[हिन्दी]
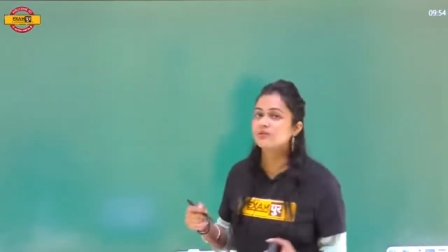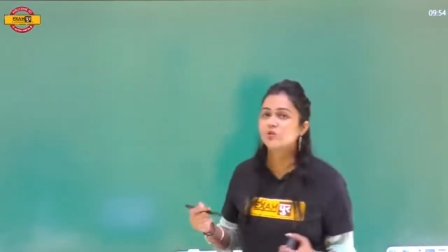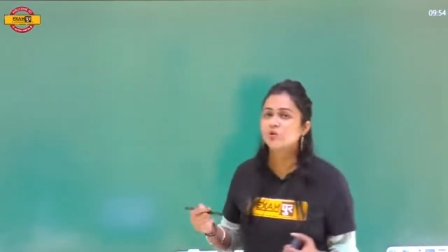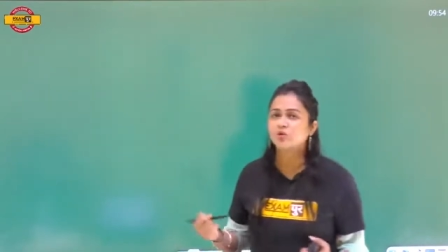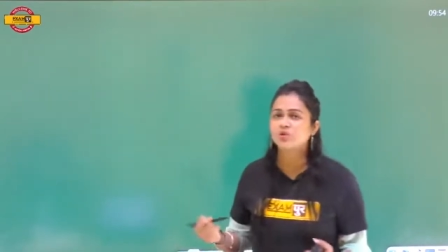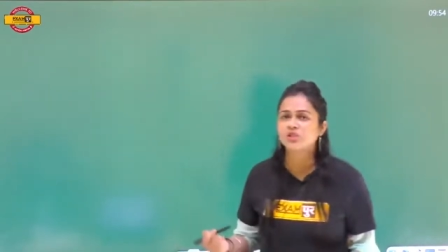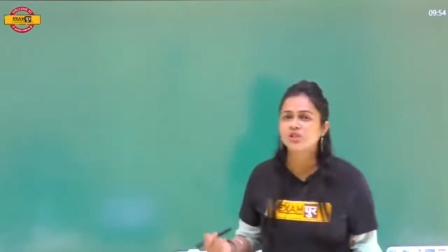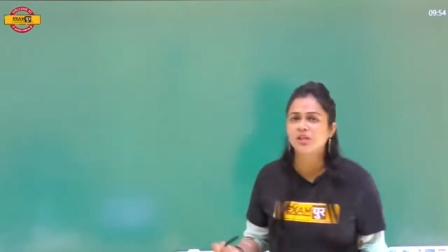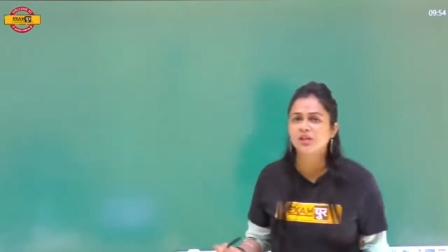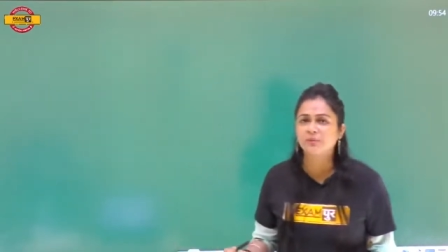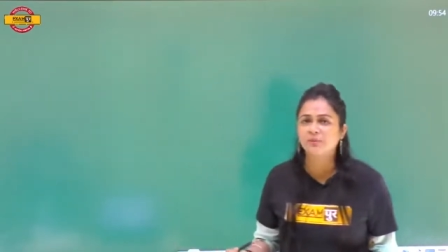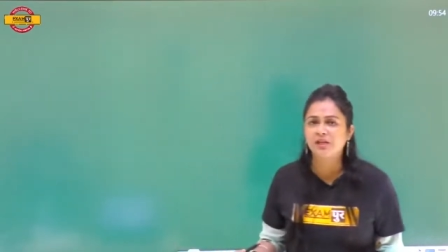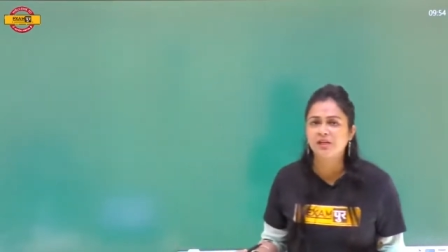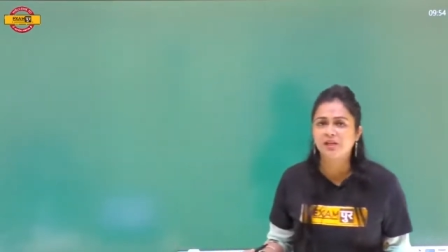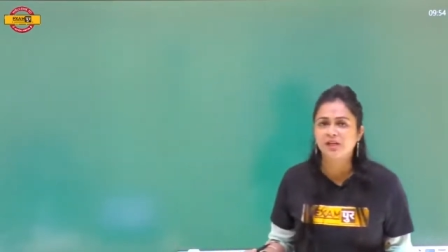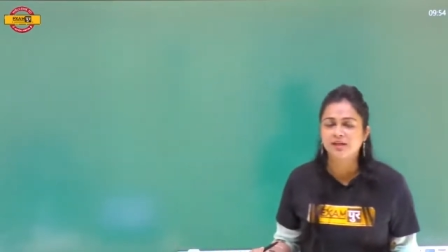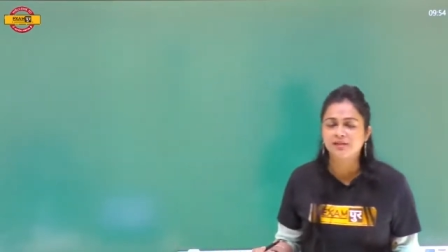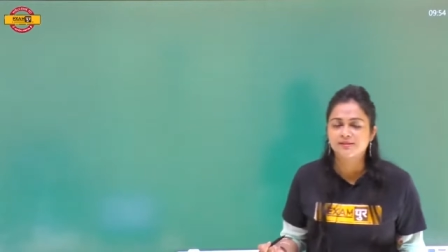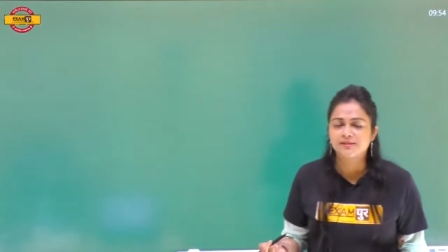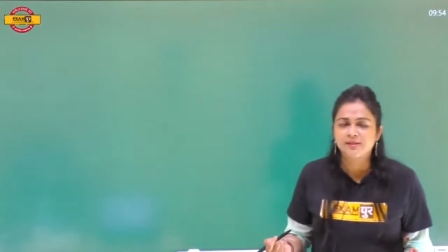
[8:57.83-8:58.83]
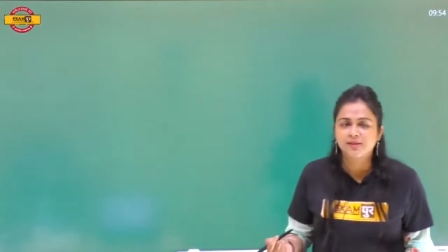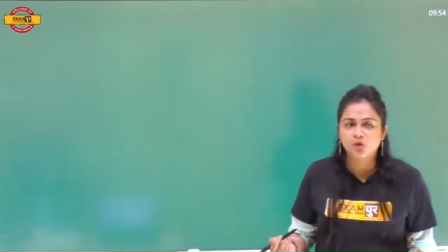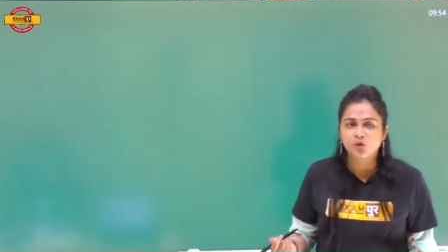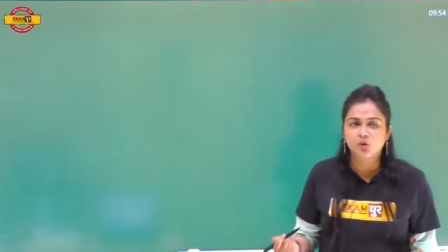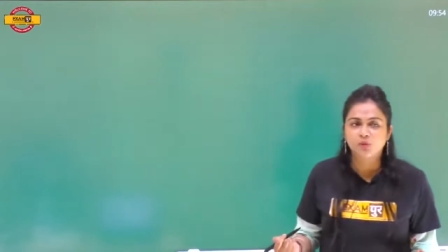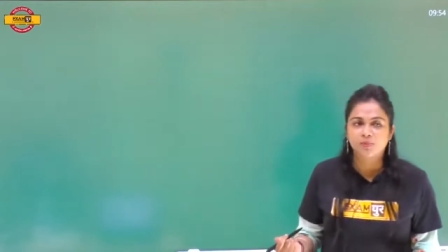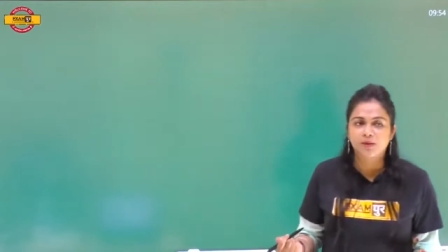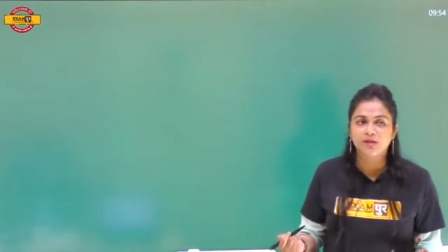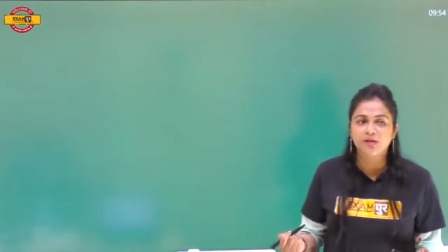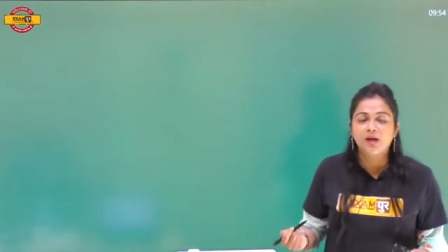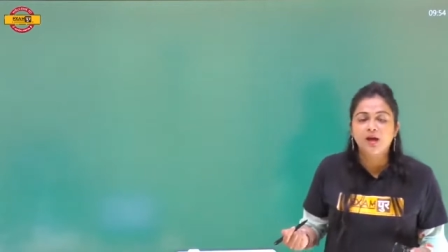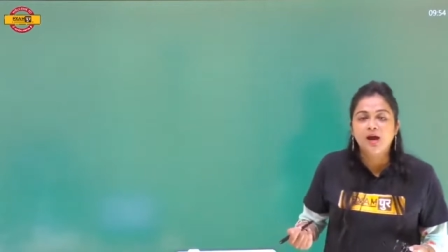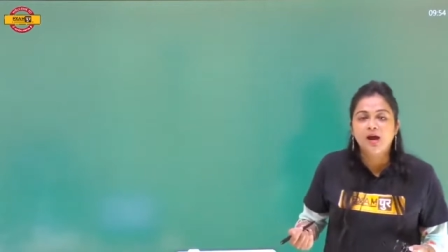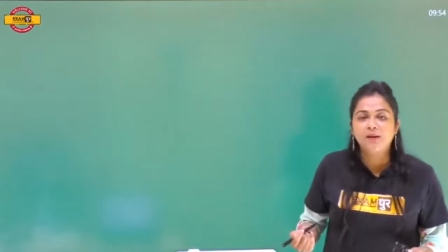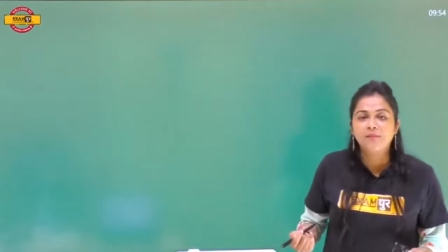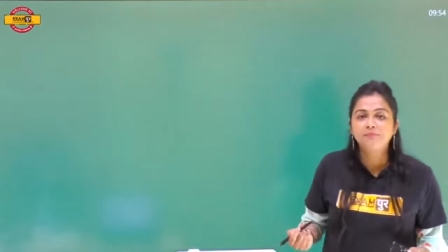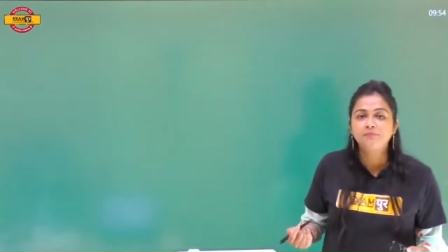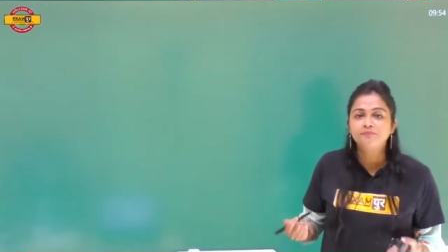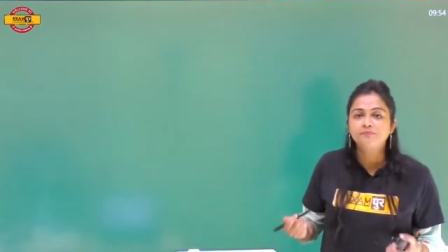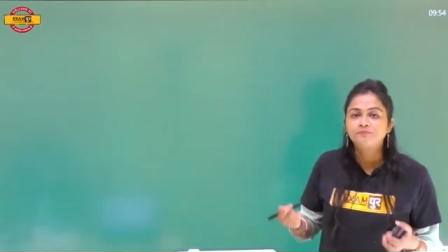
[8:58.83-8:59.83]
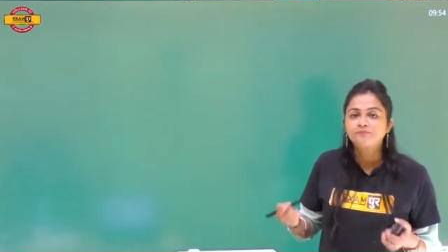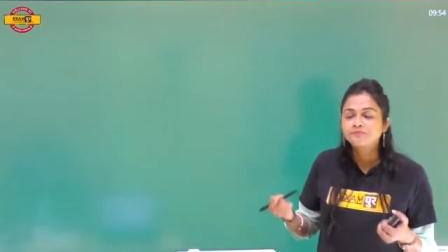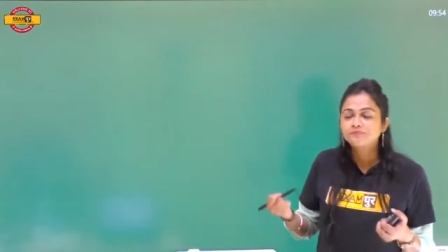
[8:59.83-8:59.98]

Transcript: अगर सोशल मीडिया देखो भाई हम